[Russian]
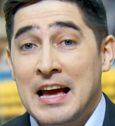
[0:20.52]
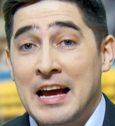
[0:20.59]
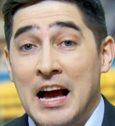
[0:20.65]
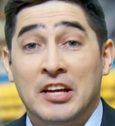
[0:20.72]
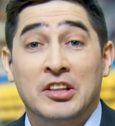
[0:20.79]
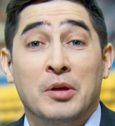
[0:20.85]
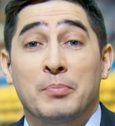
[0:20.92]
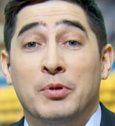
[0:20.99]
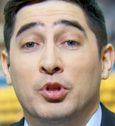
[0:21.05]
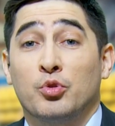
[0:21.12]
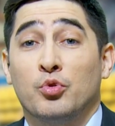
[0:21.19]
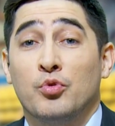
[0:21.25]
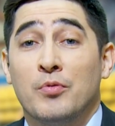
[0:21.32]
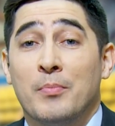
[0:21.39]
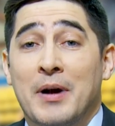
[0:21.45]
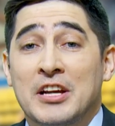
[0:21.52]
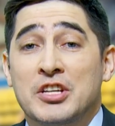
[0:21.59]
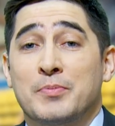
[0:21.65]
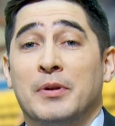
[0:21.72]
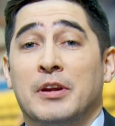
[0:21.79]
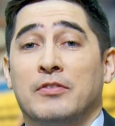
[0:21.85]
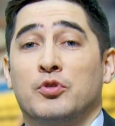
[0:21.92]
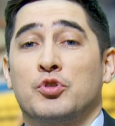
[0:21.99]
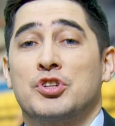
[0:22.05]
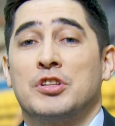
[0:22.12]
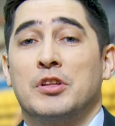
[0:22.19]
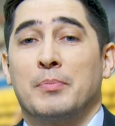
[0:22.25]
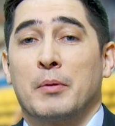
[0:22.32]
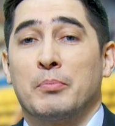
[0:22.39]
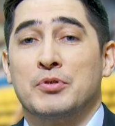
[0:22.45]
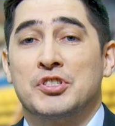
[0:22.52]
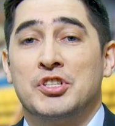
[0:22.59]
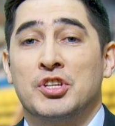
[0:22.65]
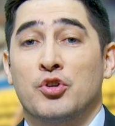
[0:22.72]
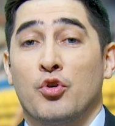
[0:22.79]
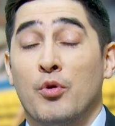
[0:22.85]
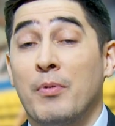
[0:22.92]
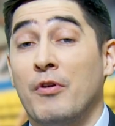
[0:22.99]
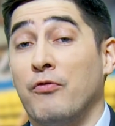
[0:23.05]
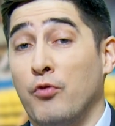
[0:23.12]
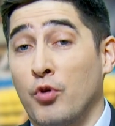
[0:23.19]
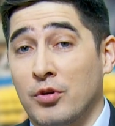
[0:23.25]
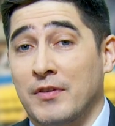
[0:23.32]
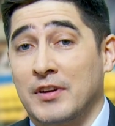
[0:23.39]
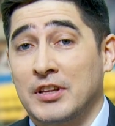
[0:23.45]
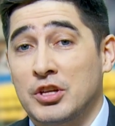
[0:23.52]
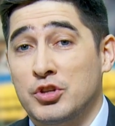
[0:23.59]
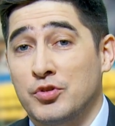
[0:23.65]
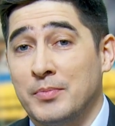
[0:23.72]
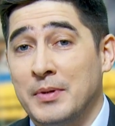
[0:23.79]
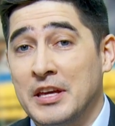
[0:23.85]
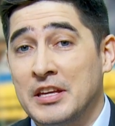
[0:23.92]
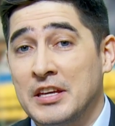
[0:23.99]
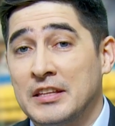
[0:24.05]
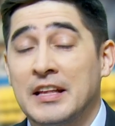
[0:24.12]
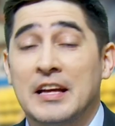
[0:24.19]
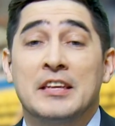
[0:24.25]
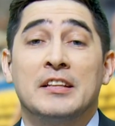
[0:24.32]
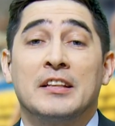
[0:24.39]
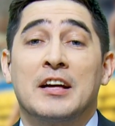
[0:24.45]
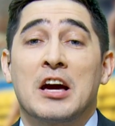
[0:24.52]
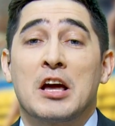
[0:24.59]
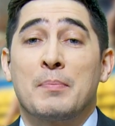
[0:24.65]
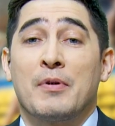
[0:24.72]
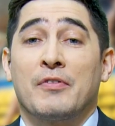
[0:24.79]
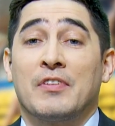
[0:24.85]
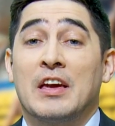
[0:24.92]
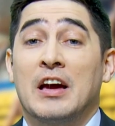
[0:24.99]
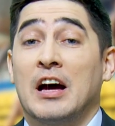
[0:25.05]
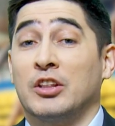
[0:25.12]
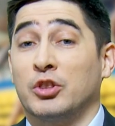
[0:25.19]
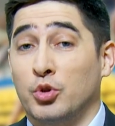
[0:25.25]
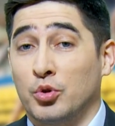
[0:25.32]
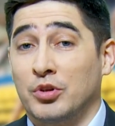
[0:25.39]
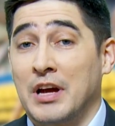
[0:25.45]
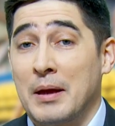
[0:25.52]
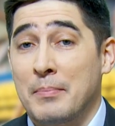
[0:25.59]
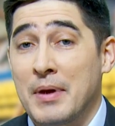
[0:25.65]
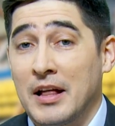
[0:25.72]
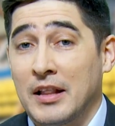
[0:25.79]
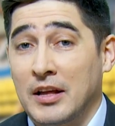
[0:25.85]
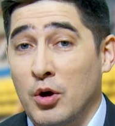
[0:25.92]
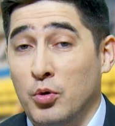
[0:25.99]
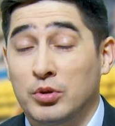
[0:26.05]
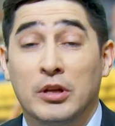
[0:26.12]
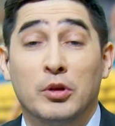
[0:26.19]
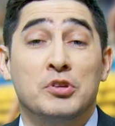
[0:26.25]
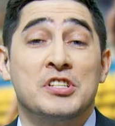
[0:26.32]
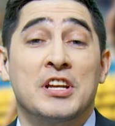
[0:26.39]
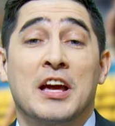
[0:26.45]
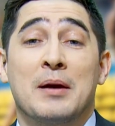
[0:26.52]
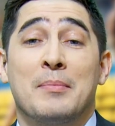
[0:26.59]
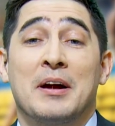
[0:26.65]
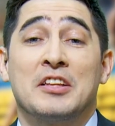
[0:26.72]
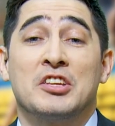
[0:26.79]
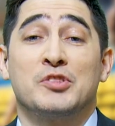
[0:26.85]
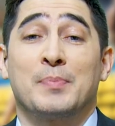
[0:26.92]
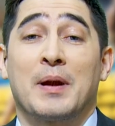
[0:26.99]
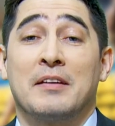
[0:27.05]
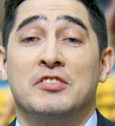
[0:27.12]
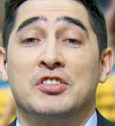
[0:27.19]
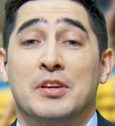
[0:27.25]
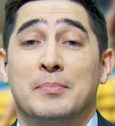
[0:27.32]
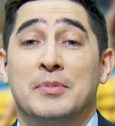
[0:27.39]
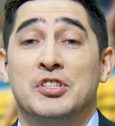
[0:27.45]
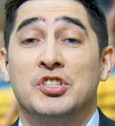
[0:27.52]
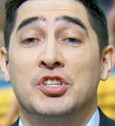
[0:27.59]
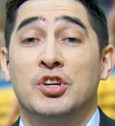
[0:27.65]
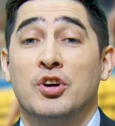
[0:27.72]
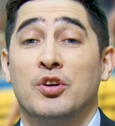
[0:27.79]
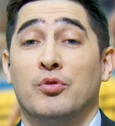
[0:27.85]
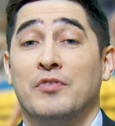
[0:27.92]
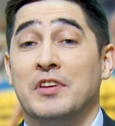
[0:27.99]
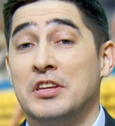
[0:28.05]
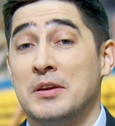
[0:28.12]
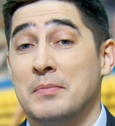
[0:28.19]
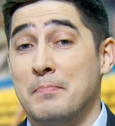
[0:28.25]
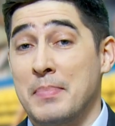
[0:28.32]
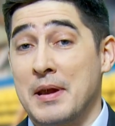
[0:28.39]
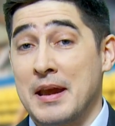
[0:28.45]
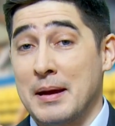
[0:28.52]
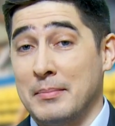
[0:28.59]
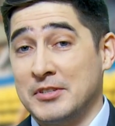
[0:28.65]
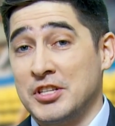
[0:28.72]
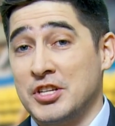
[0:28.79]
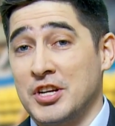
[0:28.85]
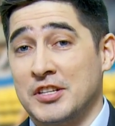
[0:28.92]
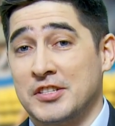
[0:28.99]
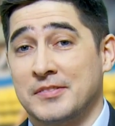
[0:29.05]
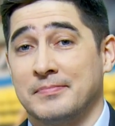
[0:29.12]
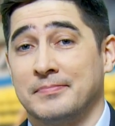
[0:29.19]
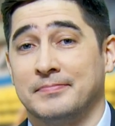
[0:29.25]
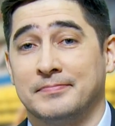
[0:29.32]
Как на беду, матч были вынуждены пропустить оба форварда Тюмени Данил Карпов и Антон Кобялко. Удалось ли команде справиться без них, увидим прямо сейчас. Сейчас.